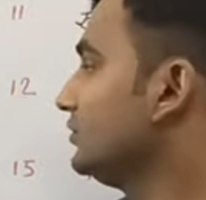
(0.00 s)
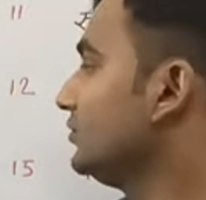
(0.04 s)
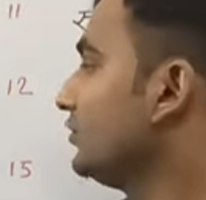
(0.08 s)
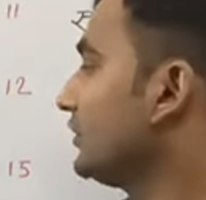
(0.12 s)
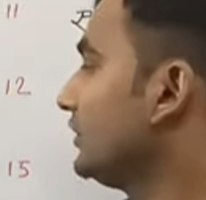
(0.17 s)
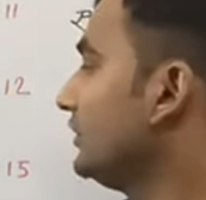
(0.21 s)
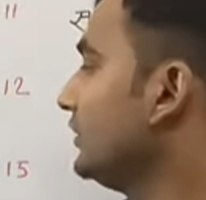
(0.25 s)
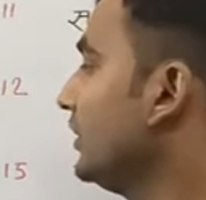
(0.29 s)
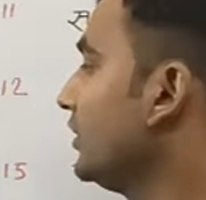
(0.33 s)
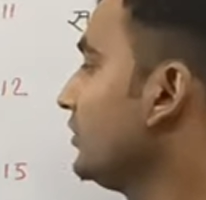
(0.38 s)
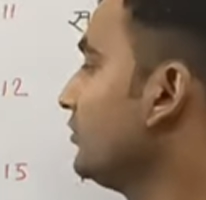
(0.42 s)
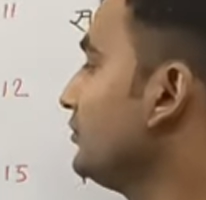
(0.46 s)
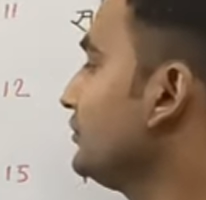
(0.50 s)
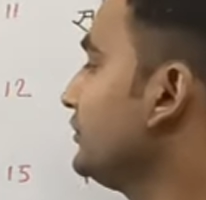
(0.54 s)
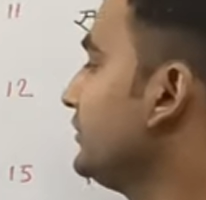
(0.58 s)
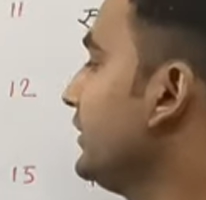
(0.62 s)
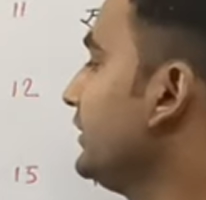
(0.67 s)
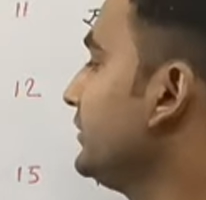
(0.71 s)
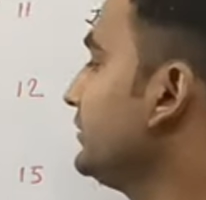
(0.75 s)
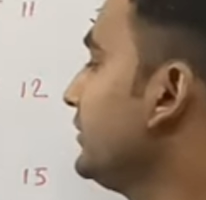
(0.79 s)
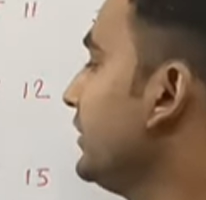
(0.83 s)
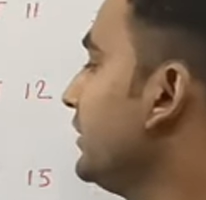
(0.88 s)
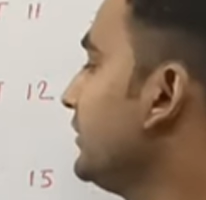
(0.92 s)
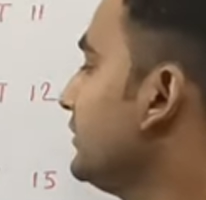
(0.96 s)
जो कि
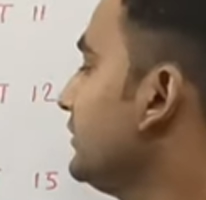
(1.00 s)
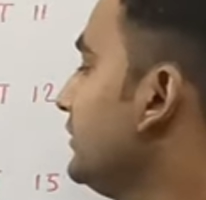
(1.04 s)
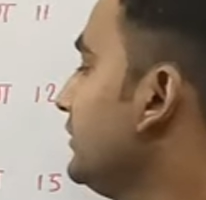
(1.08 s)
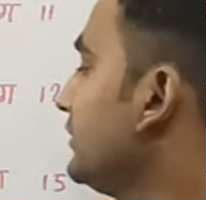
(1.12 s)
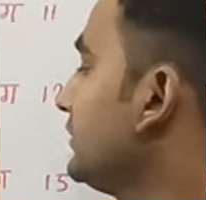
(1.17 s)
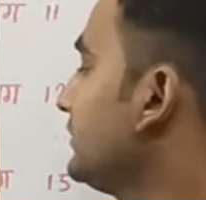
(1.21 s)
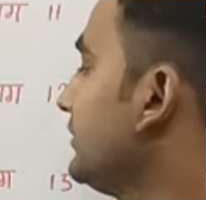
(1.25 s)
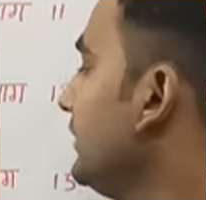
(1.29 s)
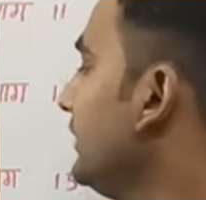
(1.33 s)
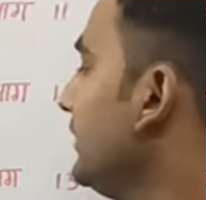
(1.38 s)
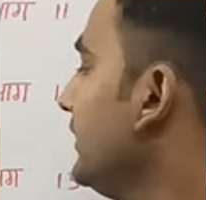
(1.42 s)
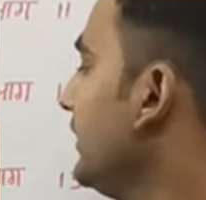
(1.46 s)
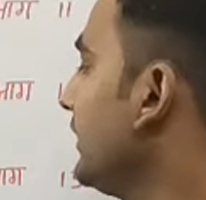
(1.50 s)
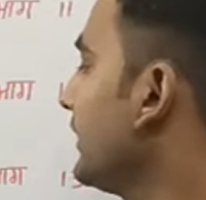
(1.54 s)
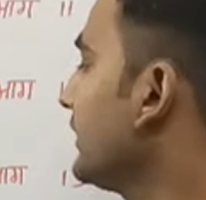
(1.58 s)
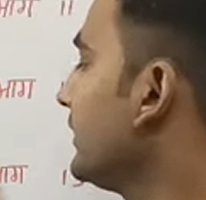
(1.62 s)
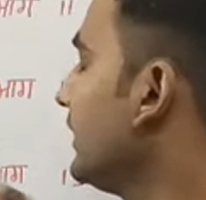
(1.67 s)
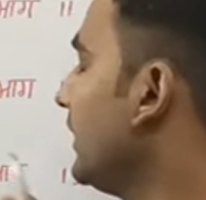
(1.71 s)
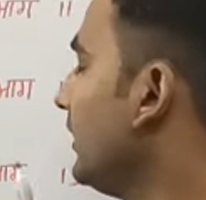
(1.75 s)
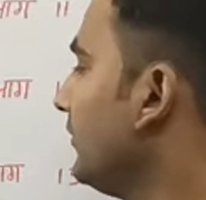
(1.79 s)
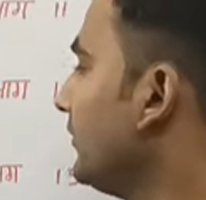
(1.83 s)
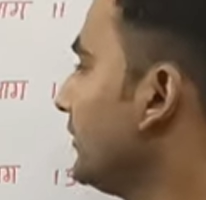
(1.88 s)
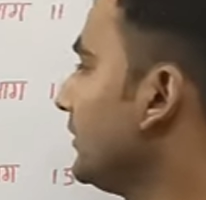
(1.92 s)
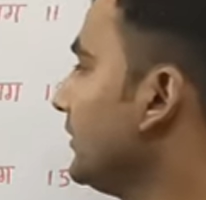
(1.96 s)
अनुच्छेद छत्तीस से
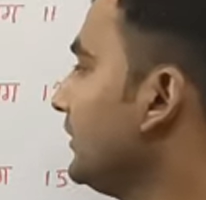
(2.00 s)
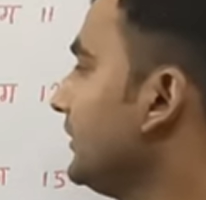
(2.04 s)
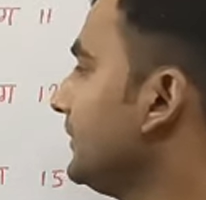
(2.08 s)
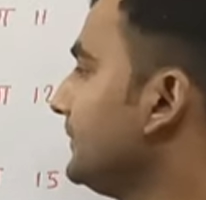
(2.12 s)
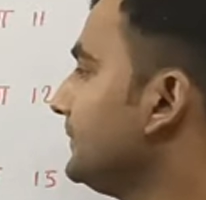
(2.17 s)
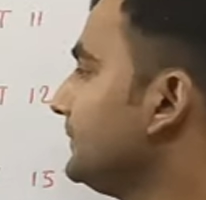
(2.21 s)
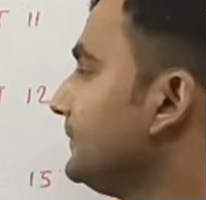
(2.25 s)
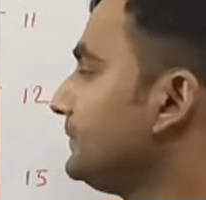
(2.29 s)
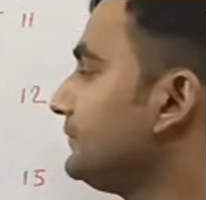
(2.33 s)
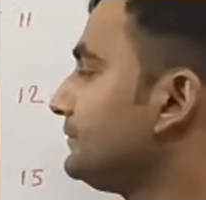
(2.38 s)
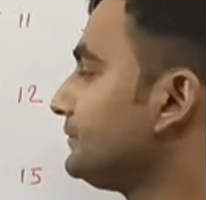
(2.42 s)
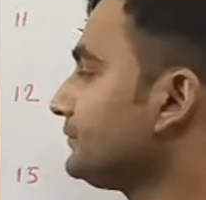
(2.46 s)
इक्यावन है